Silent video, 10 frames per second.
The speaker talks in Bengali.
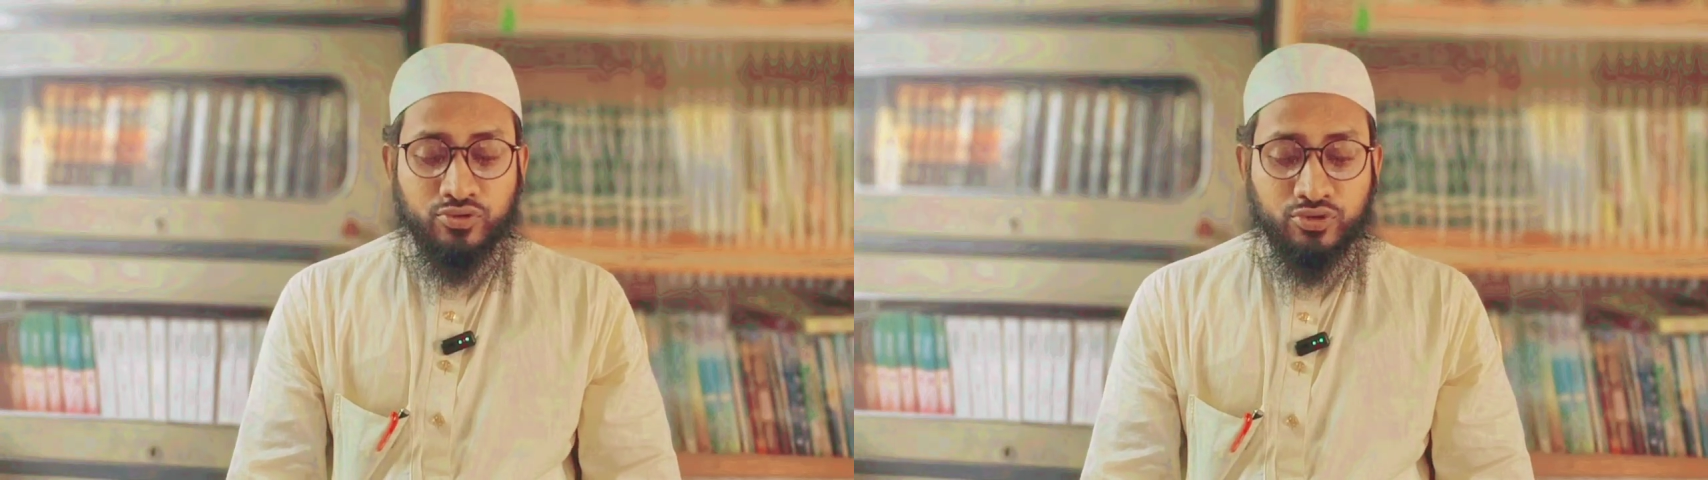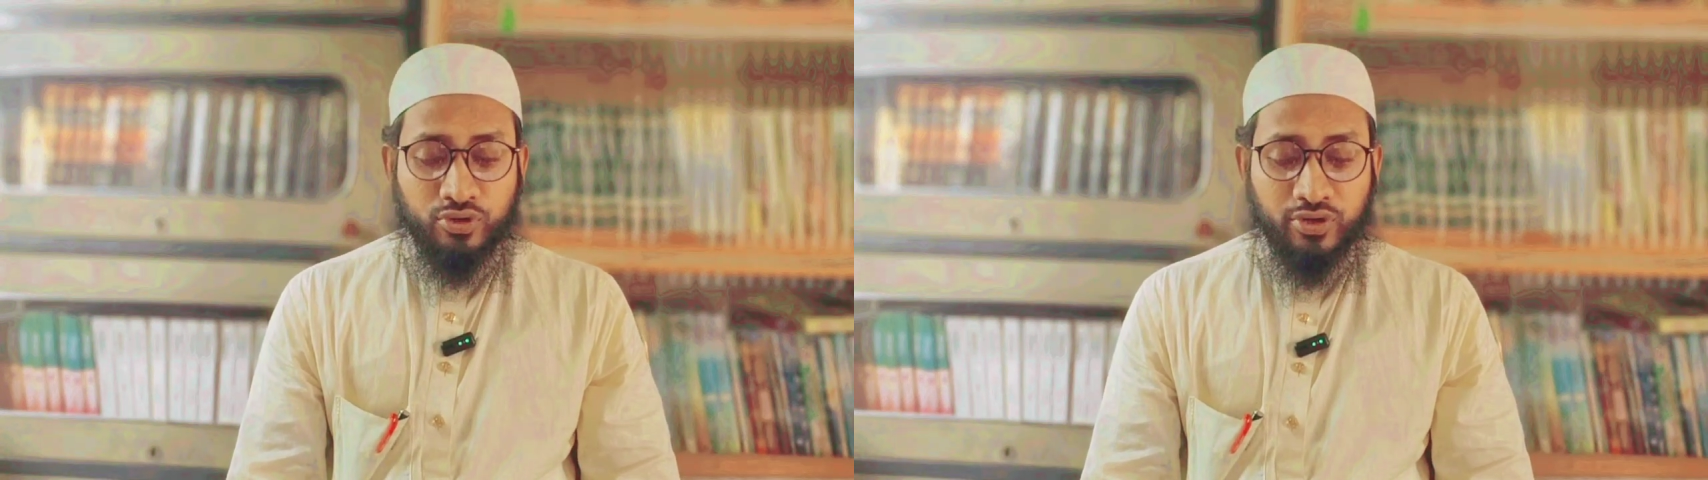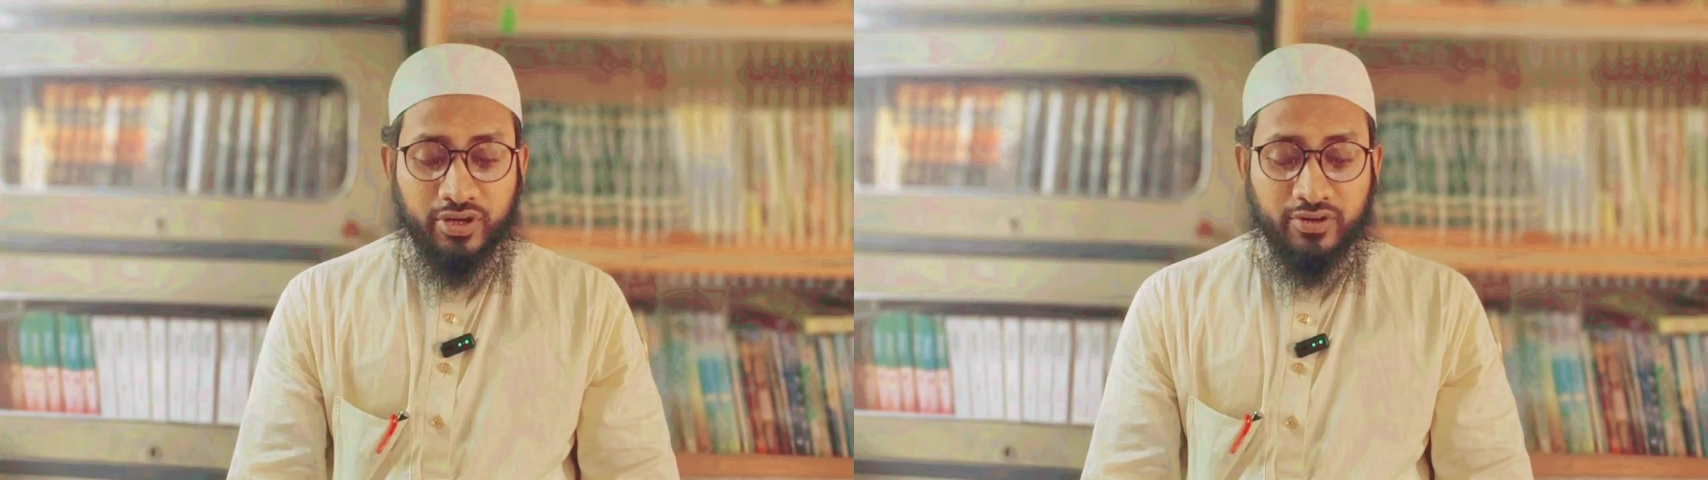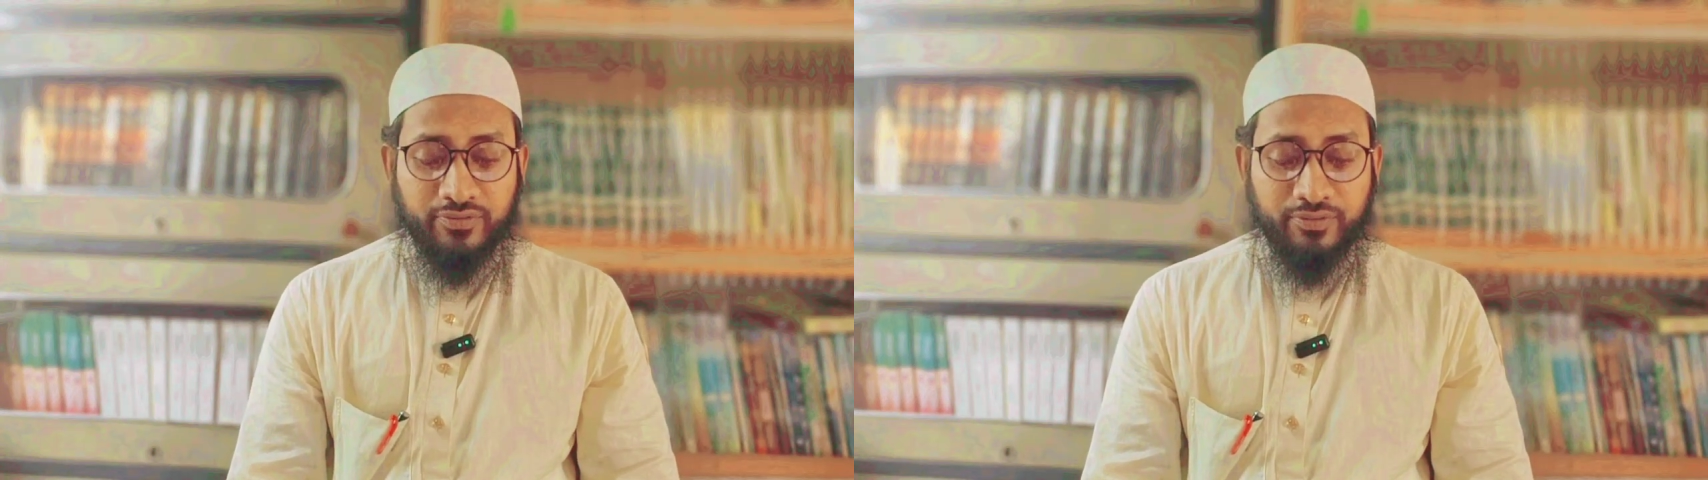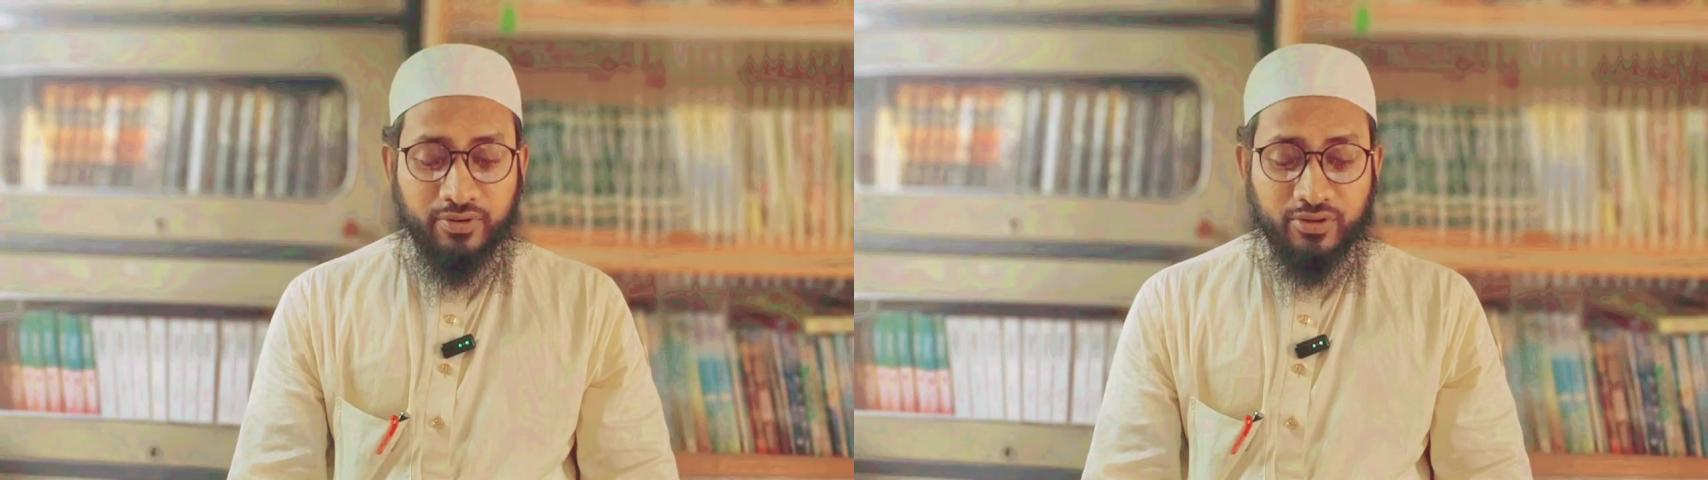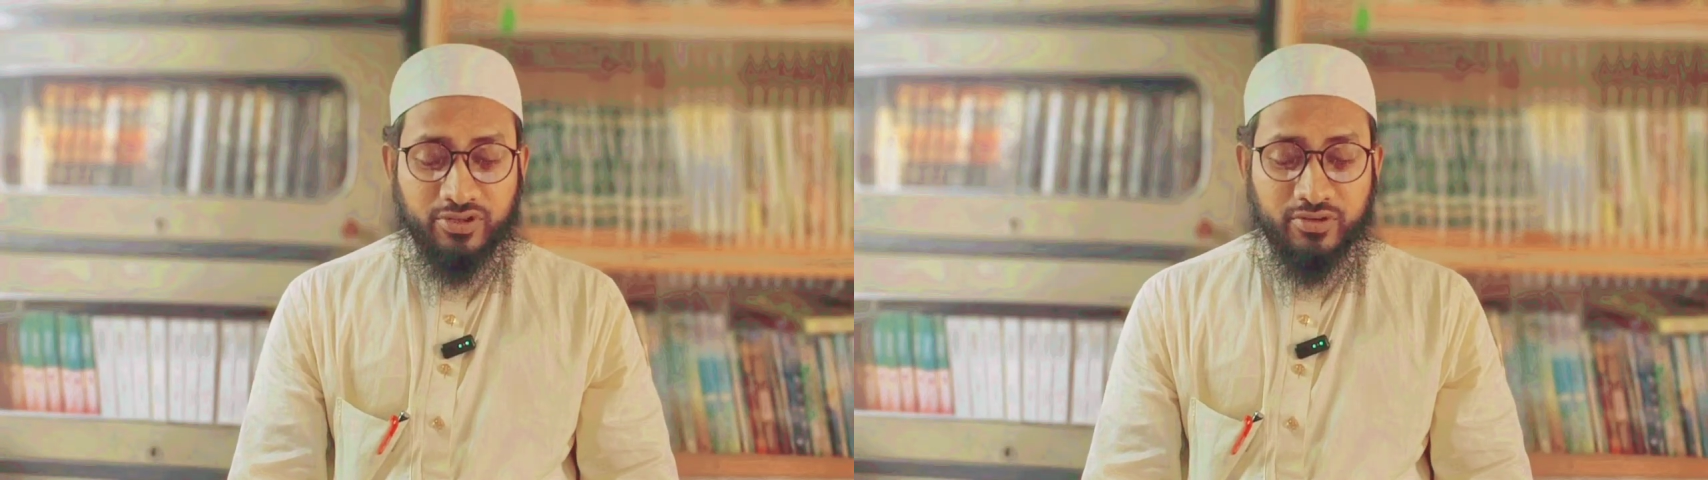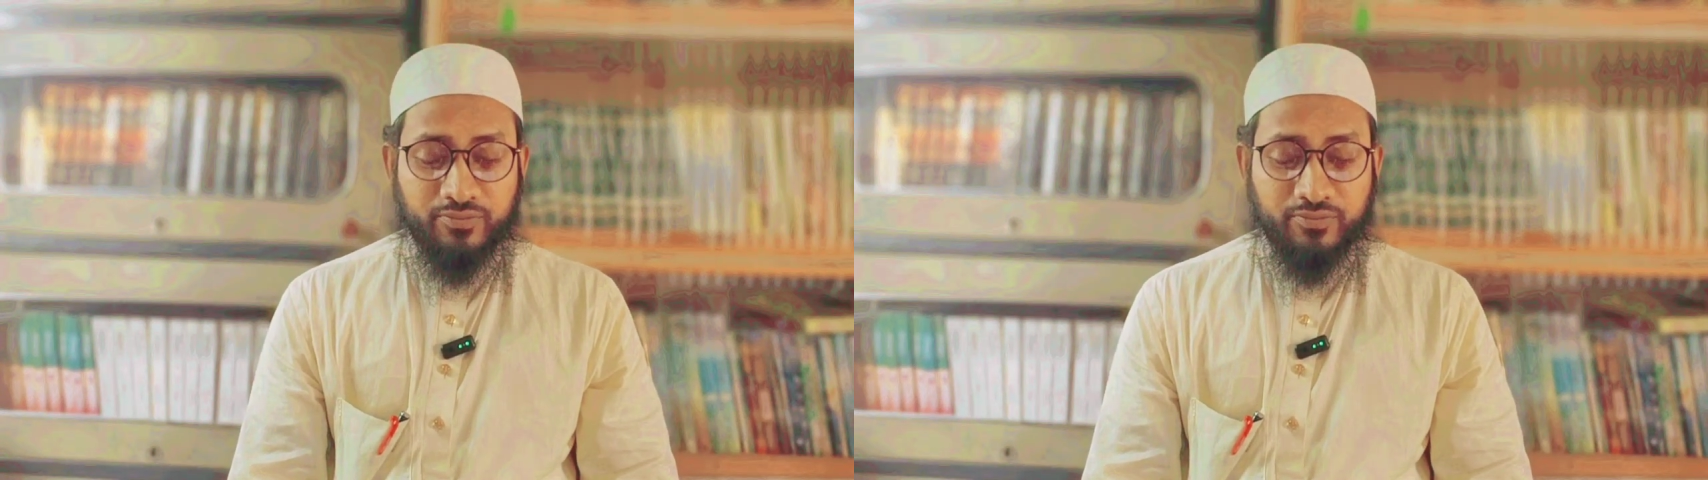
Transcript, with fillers: জোহরের ফরজের